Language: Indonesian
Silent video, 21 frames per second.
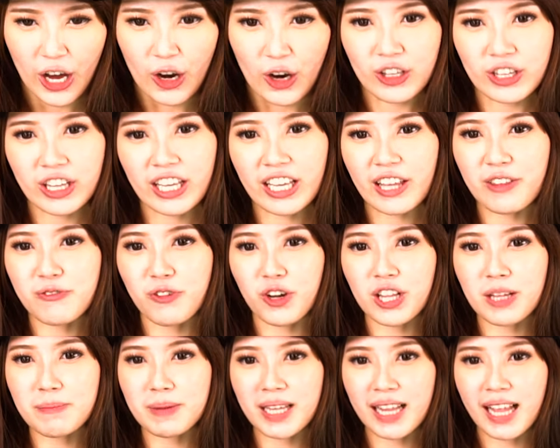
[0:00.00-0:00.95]
Untuk info
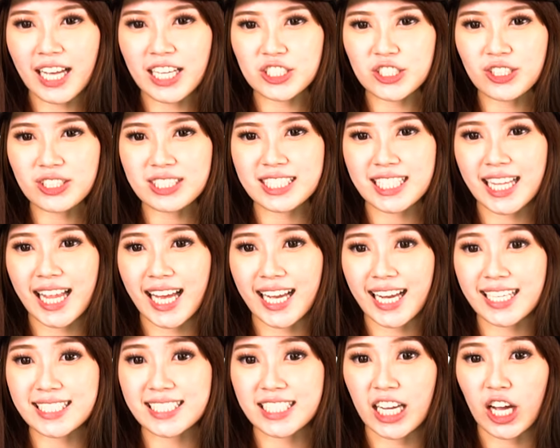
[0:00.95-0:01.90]
lebih lanjut,
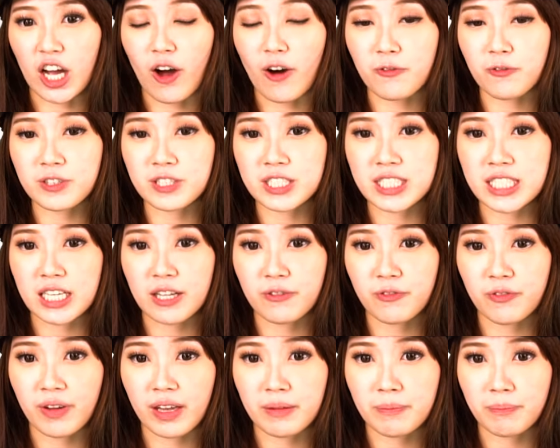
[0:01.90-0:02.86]
silakan cek
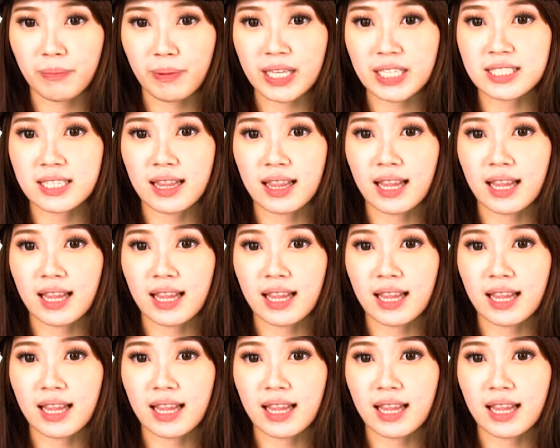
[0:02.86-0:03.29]
official fanpage